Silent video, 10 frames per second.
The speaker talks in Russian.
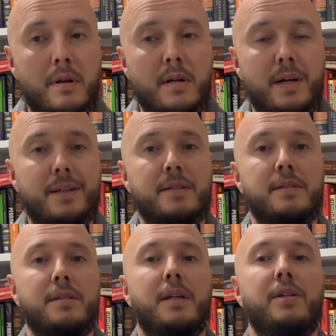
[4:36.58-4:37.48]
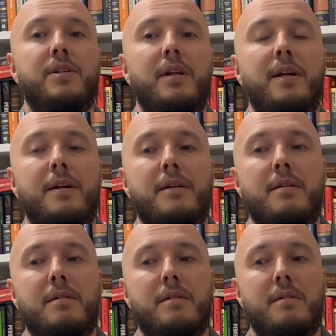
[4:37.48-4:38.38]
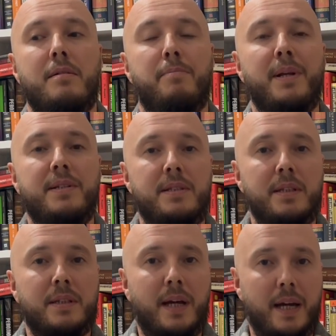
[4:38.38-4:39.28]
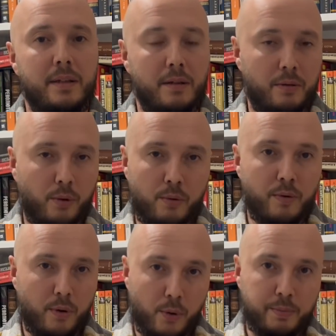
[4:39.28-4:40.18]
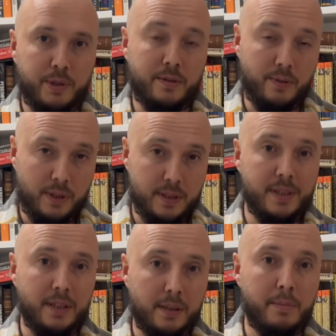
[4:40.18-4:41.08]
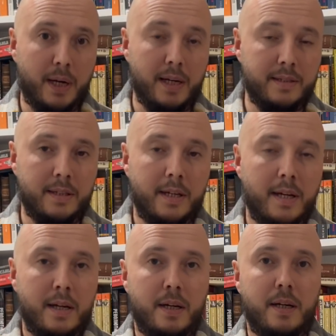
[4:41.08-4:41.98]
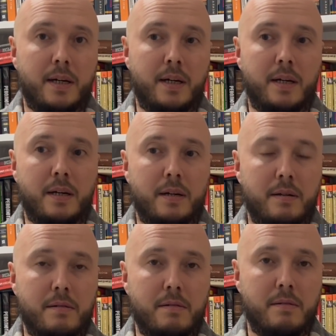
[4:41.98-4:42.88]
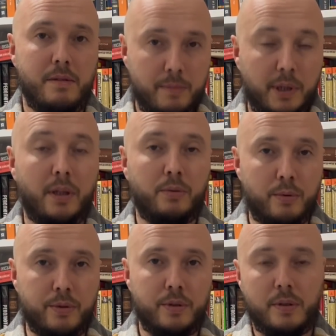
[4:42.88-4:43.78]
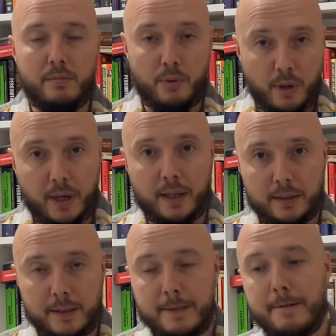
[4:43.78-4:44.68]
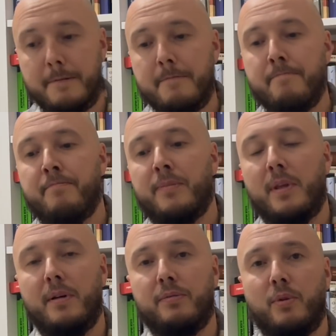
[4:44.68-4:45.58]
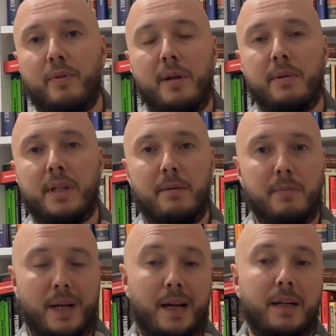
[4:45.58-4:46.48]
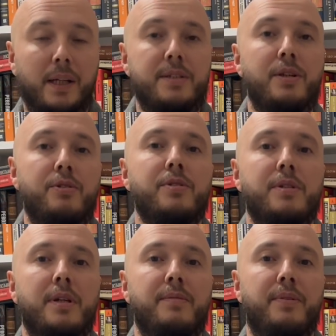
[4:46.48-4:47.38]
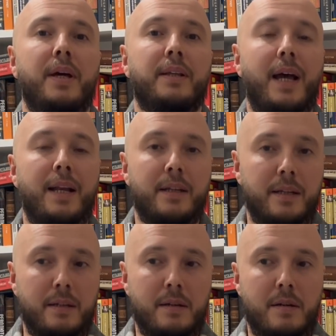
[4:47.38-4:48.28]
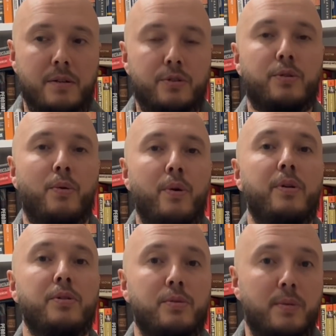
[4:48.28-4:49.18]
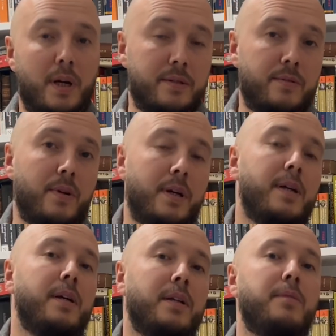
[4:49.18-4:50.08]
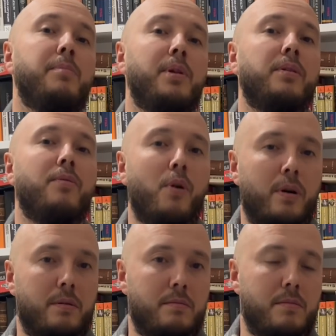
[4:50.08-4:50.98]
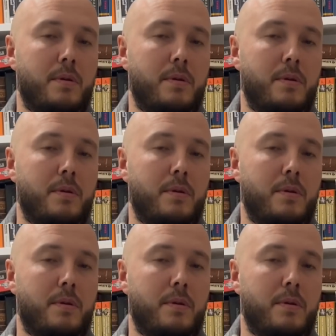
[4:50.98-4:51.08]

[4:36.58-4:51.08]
а, начали а, плести ткань нового общества. И из них набирались номенклатурщики, бюрократы. В то время там, как классический феодальный строй государства, это был двор,